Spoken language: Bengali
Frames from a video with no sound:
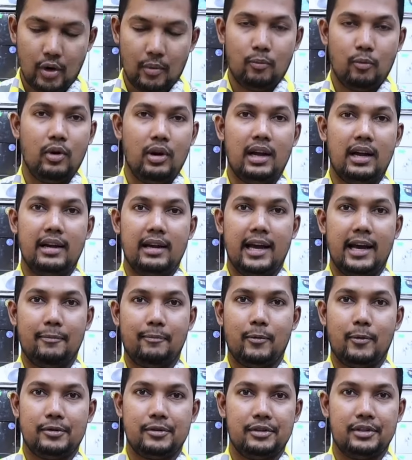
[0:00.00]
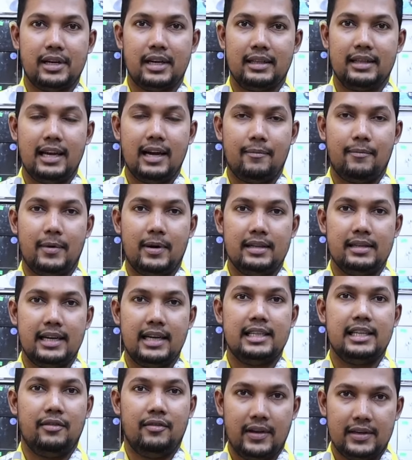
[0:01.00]
সবগুলা এয়ারপোর্টসের সাথে আপনার
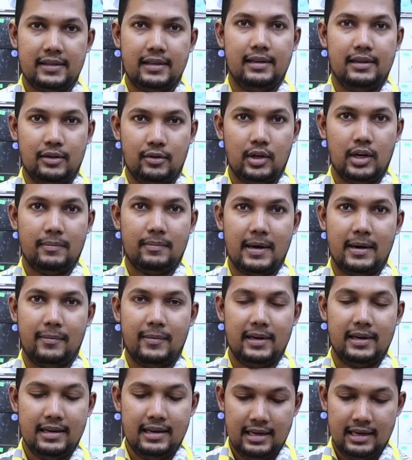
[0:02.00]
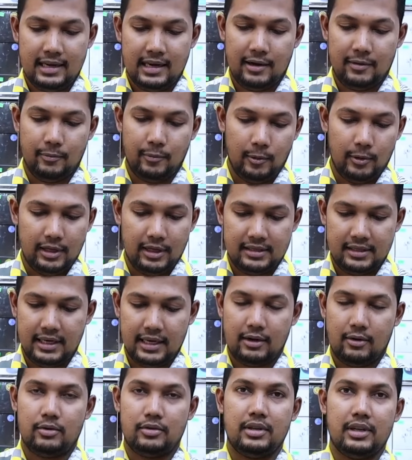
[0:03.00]
যে যে ফেসিলিটিগুলো পাবেন আমি বলে দিচ্ছি
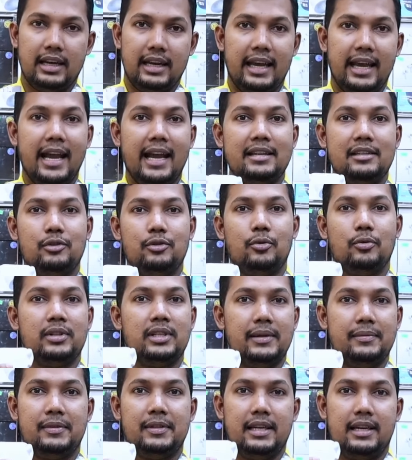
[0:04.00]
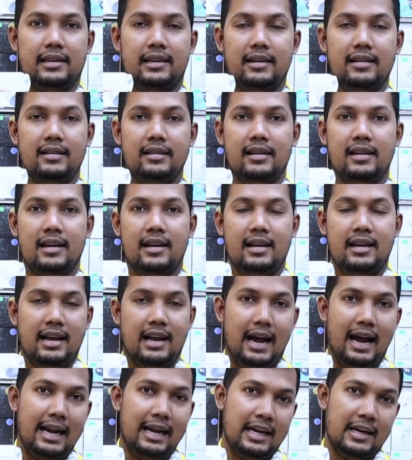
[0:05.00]
এটা হচ্ছে এস টু চিপসেটের
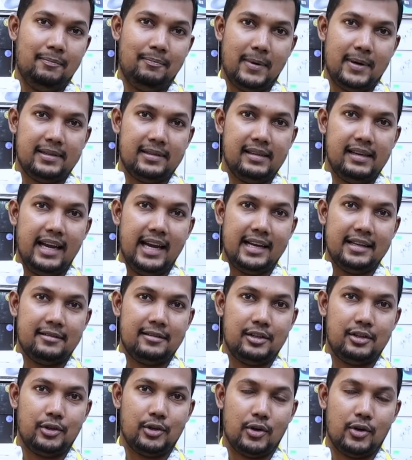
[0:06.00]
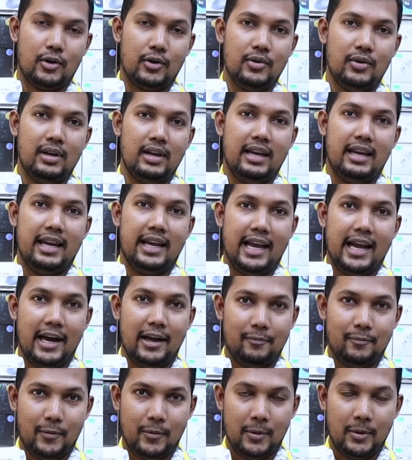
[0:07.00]
হান্ড্রেড পার্সেন্ট এয়ারসি সহ
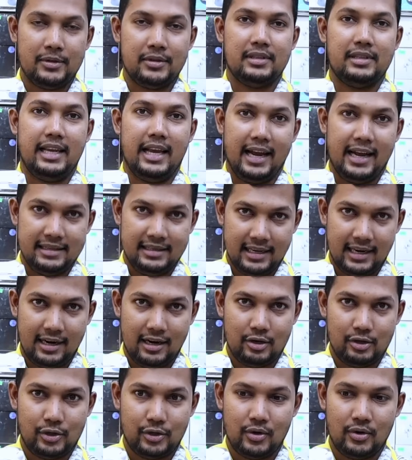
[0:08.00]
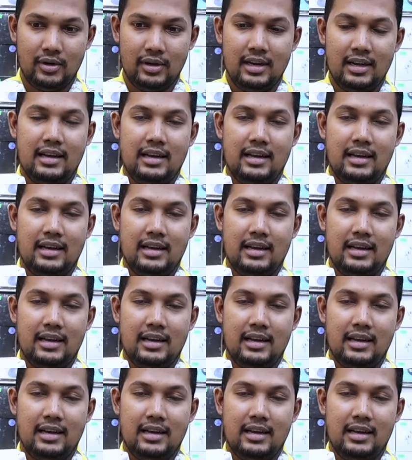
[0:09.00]
এয়ারপোর্টস সেকেন্ড জেনারেশন